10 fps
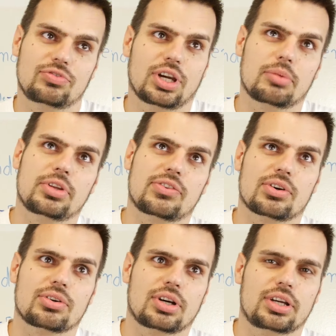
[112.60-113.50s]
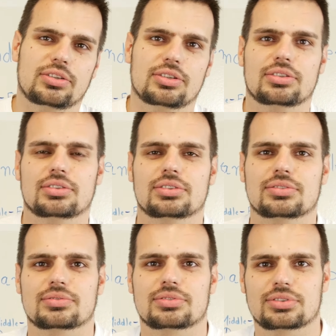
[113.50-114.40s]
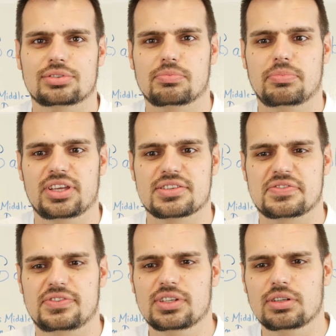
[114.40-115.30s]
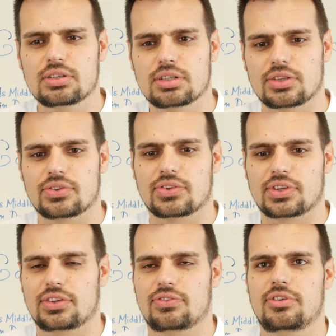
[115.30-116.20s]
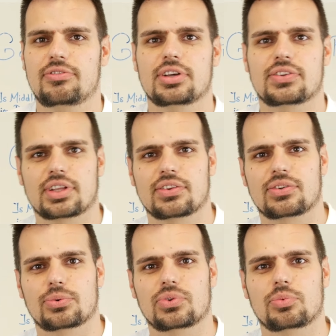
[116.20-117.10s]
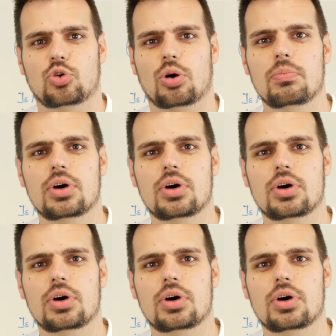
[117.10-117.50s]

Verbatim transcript: Wir haben jetzt auch eine äh, PS4. Also das heißt, FIFA ist ganz groß im Kommen.